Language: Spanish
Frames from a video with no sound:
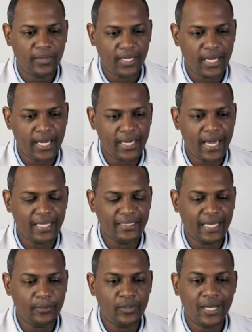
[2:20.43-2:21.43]
Miren acá,
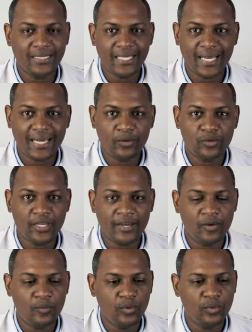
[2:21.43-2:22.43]
tenemos la arteria
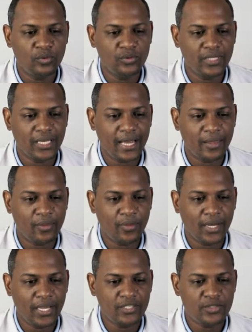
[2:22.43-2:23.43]
carótida común del lado
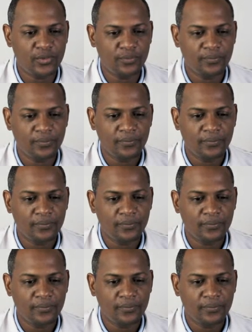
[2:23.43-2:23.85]
derecho